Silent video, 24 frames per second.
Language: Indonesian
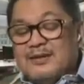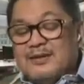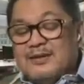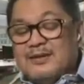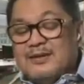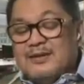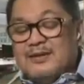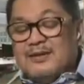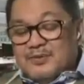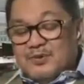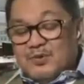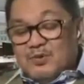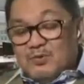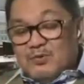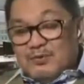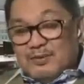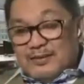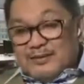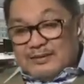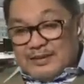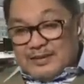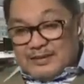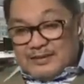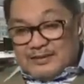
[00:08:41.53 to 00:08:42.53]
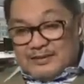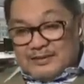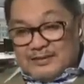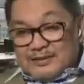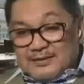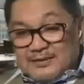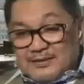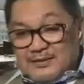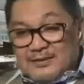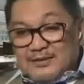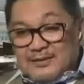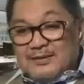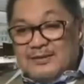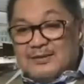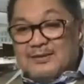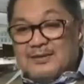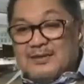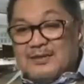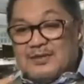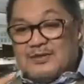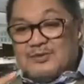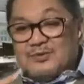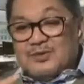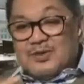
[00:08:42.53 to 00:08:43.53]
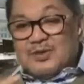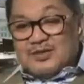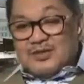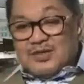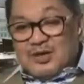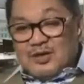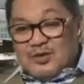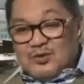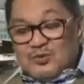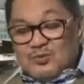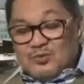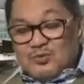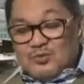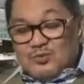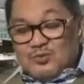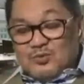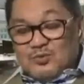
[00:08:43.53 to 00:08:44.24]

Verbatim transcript: Pengobatan kita sudah tahu